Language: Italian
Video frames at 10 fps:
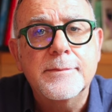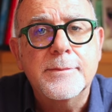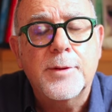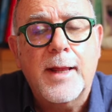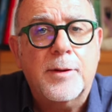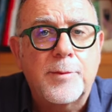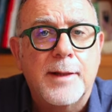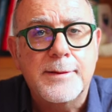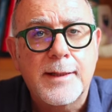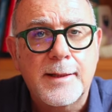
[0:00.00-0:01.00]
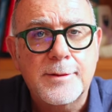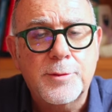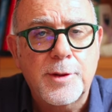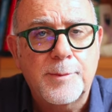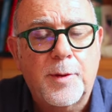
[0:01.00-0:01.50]
non è quanti
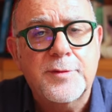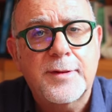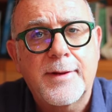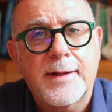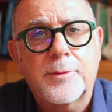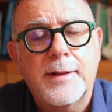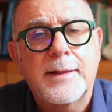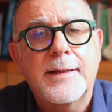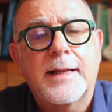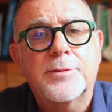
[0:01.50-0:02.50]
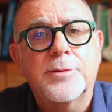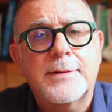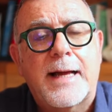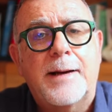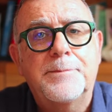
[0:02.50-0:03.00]
elettori possa aver guadagnato
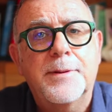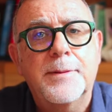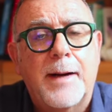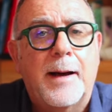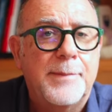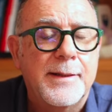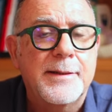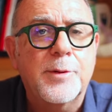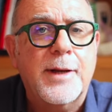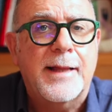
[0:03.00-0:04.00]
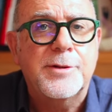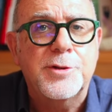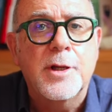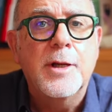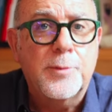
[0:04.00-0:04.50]
Trump, ma per i
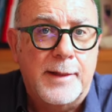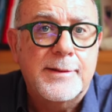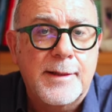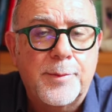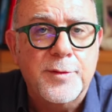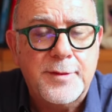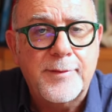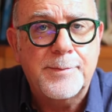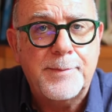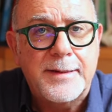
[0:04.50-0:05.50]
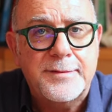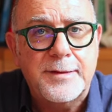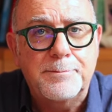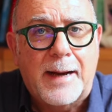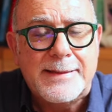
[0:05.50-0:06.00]
democratici quanti ne possa aver
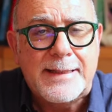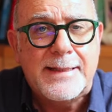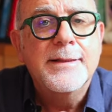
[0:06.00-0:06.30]
persi Biden.